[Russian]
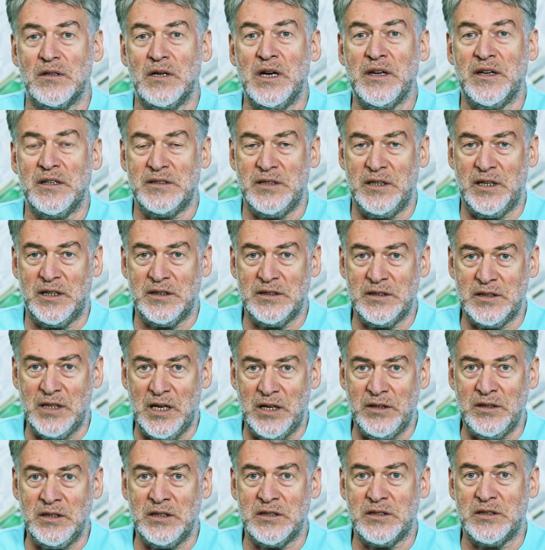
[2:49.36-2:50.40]
Если
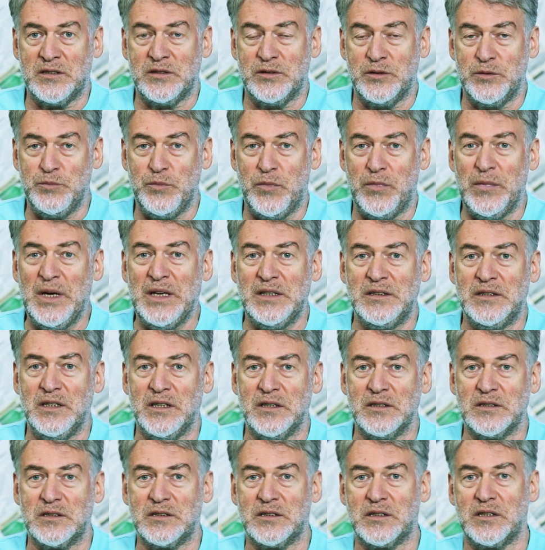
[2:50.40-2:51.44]
останется
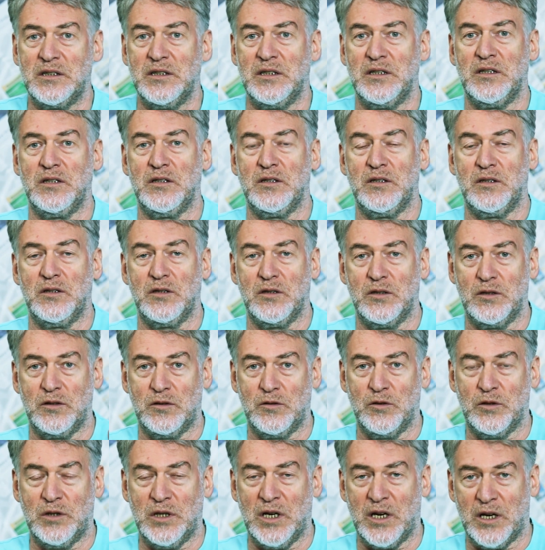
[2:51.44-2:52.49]
Мединский,
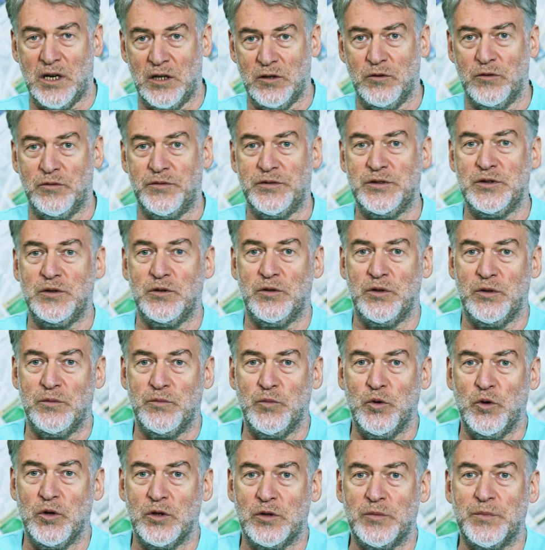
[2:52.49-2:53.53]
то так оно все и
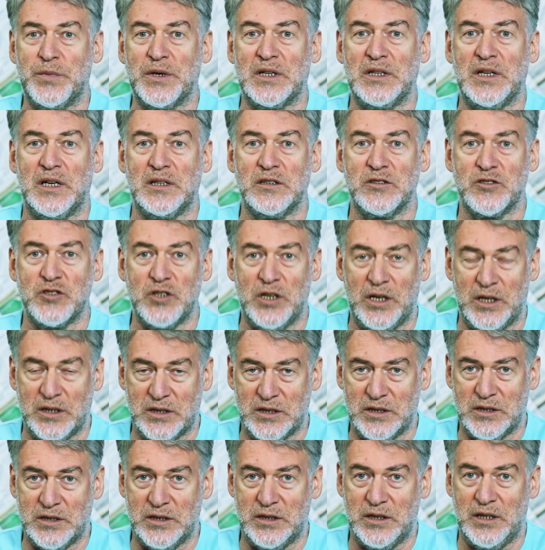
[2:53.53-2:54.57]
будет
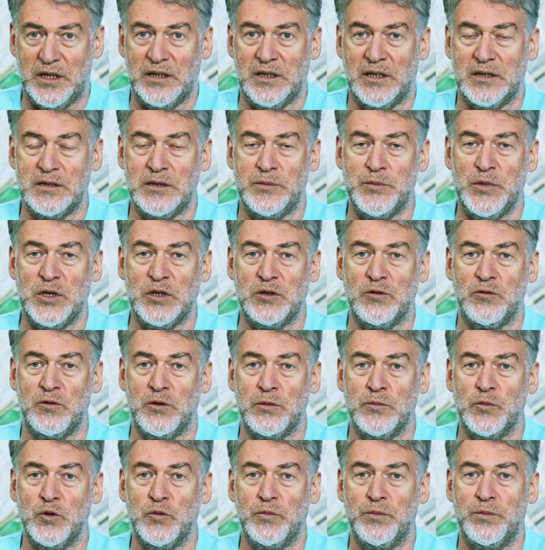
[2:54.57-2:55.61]
продолжаться, а на смену
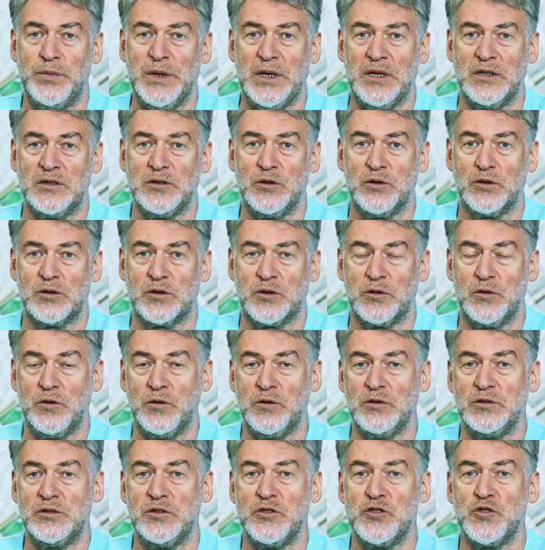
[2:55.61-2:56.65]
ему придет
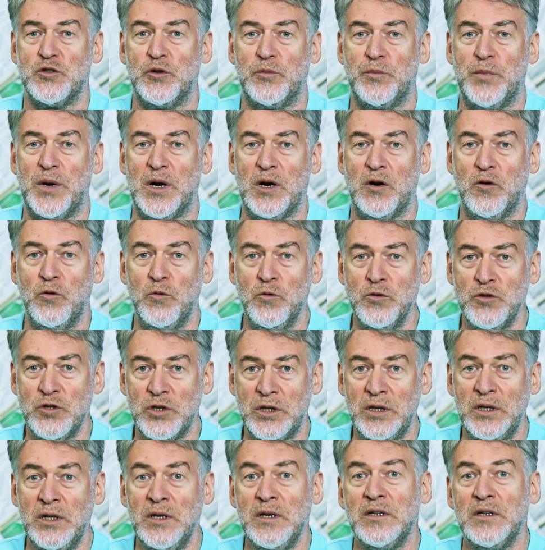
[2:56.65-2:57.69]
кто-нибудь еще похуже.